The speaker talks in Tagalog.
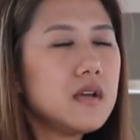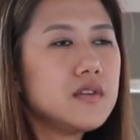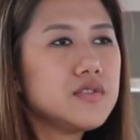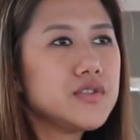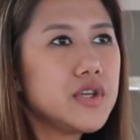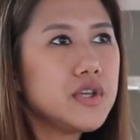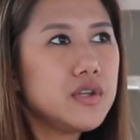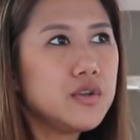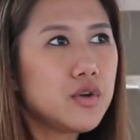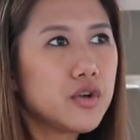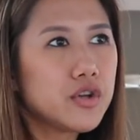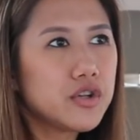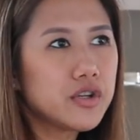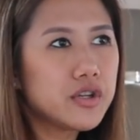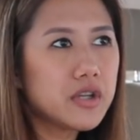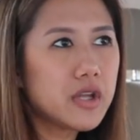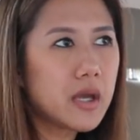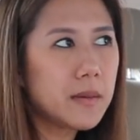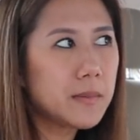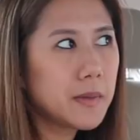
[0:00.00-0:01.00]
Kasi
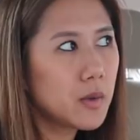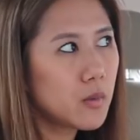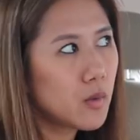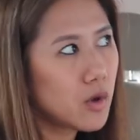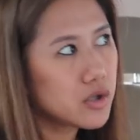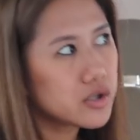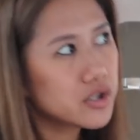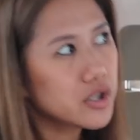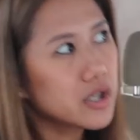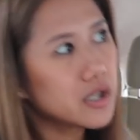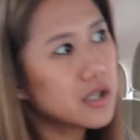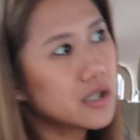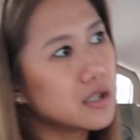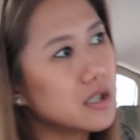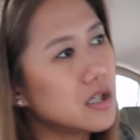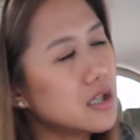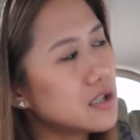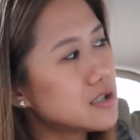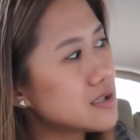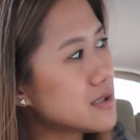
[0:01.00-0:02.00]
in-order naming water
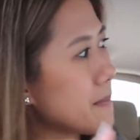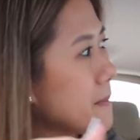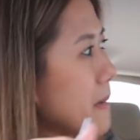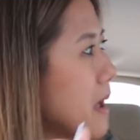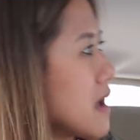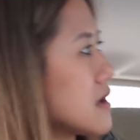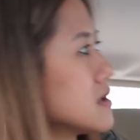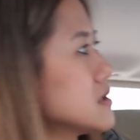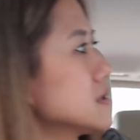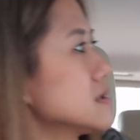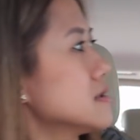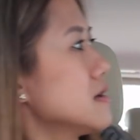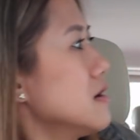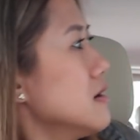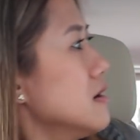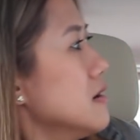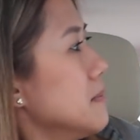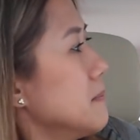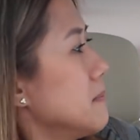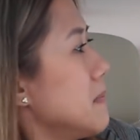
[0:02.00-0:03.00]
kanina sa Max.
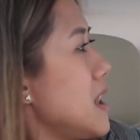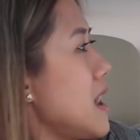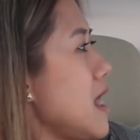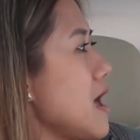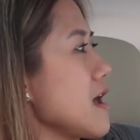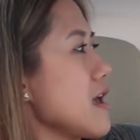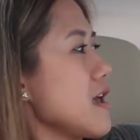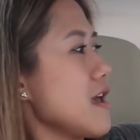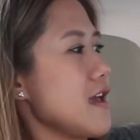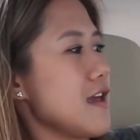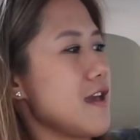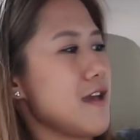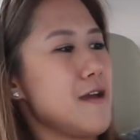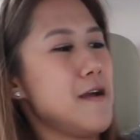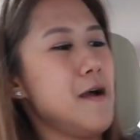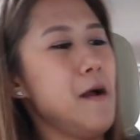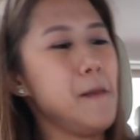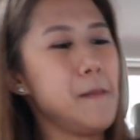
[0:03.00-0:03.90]
Malaki eh.